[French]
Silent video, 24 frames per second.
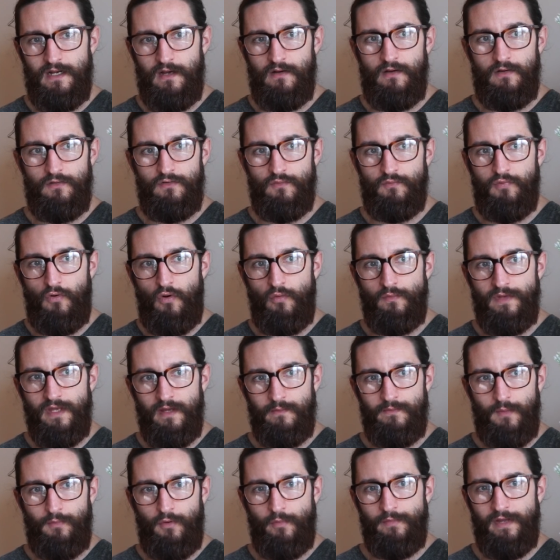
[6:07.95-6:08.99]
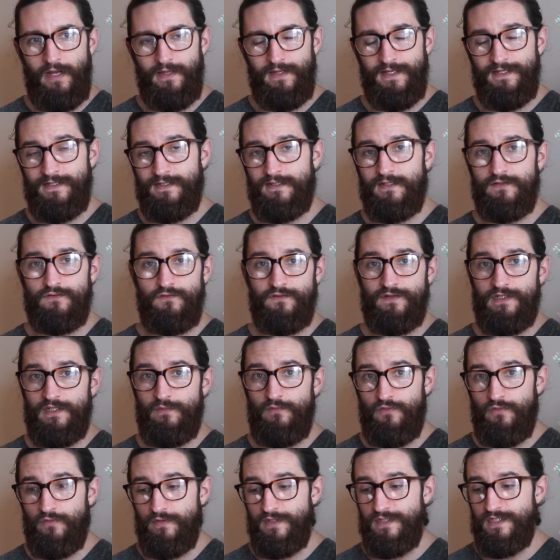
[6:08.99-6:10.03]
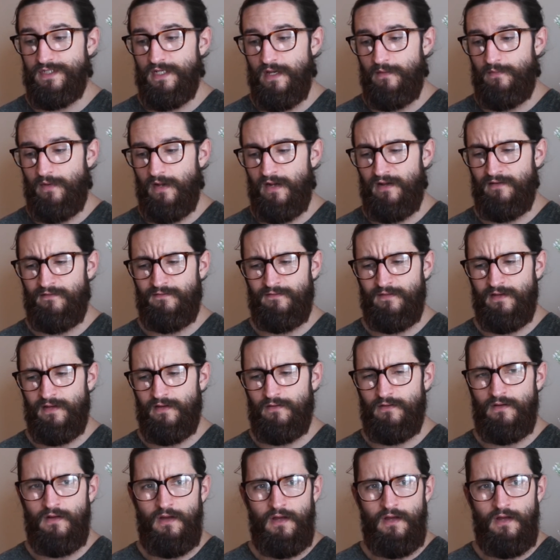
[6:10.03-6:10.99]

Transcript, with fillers: ma première année, c'était sur Thibaut Inchep, Elle a fait